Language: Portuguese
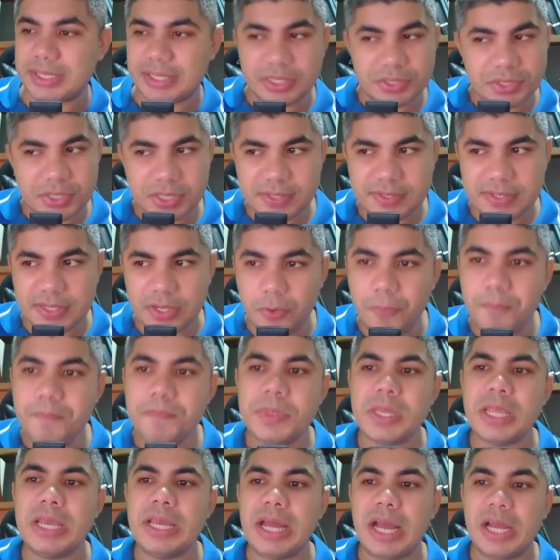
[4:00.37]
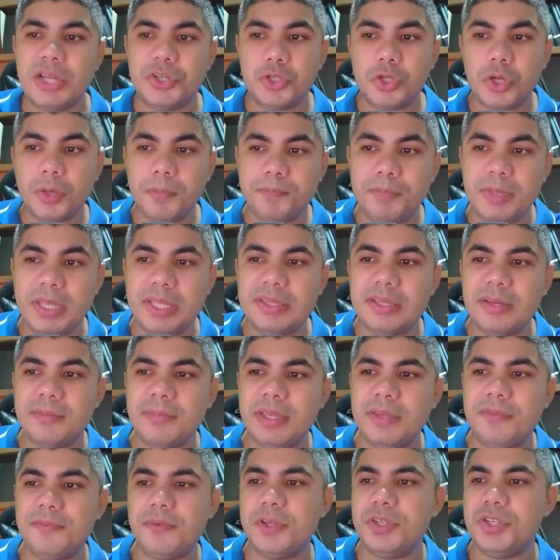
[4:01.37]
a taxação, a Shopee
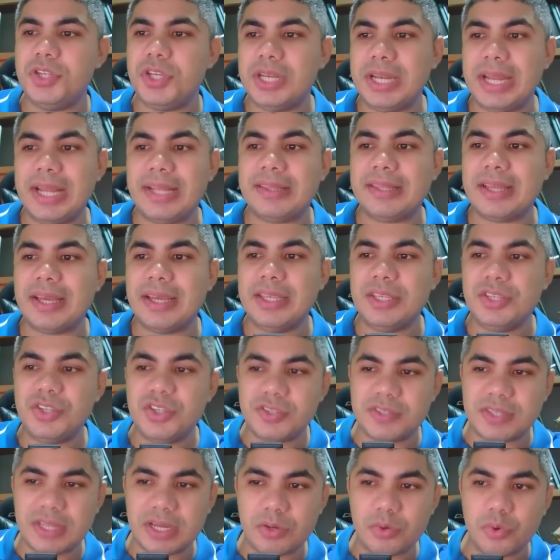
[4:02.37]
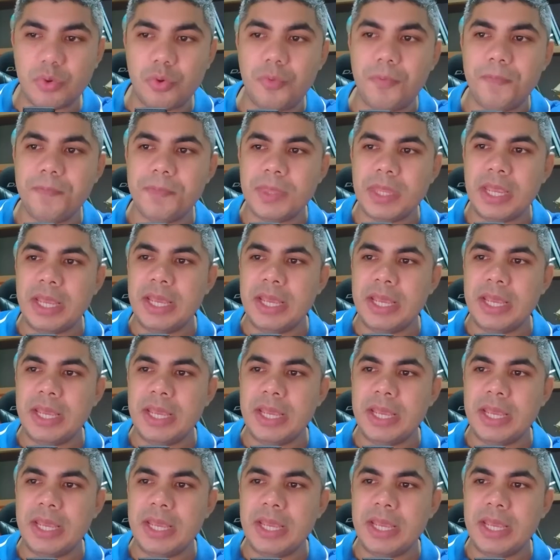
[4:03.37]
também foi direta e destacou: